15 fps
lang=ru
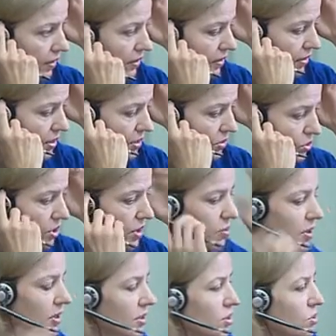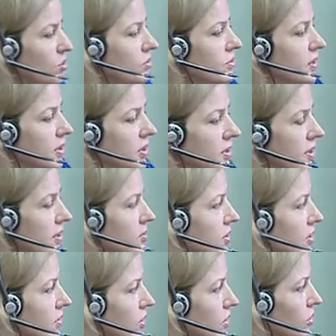Здравствуйте, оператор 112
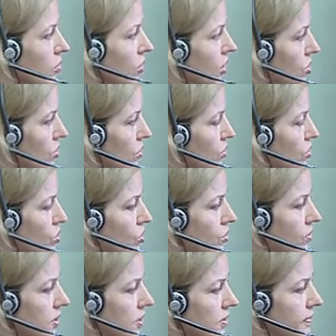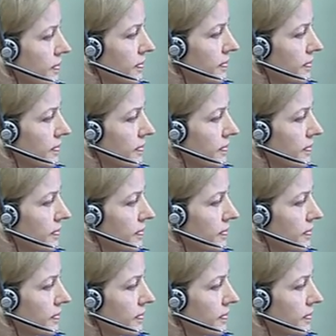Раинского района Малыша, слушаю вас.